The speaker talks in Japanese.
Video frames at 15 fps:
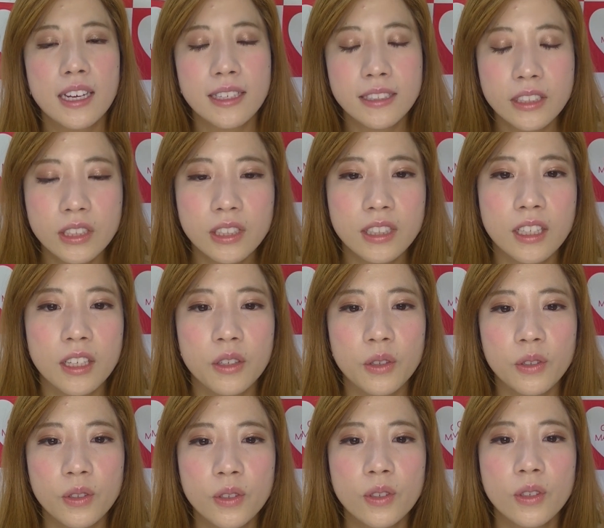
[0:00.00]
えるって
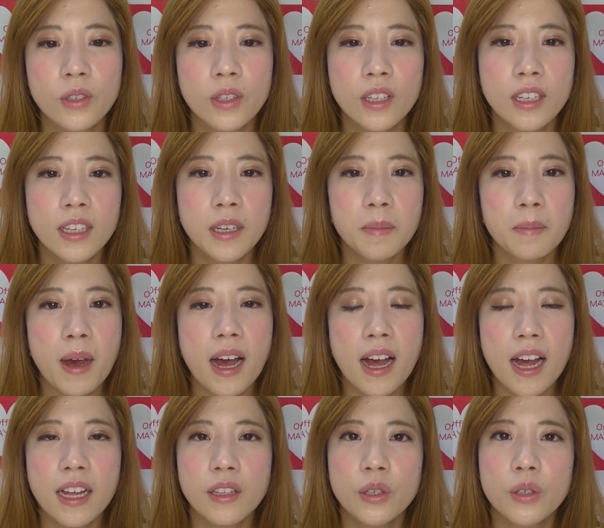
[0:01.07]
いう
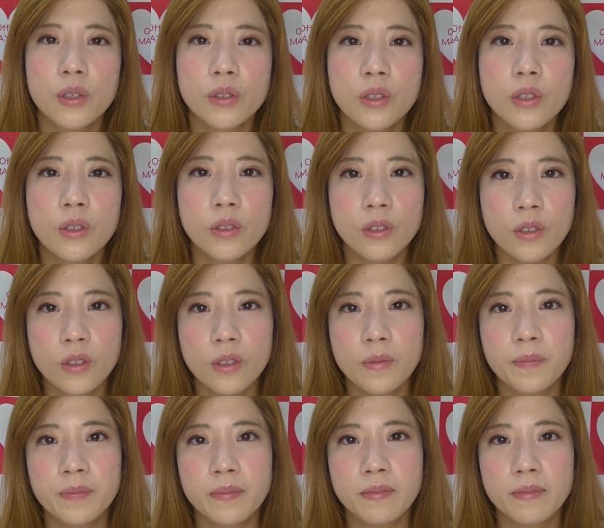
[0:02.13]
まああの脳の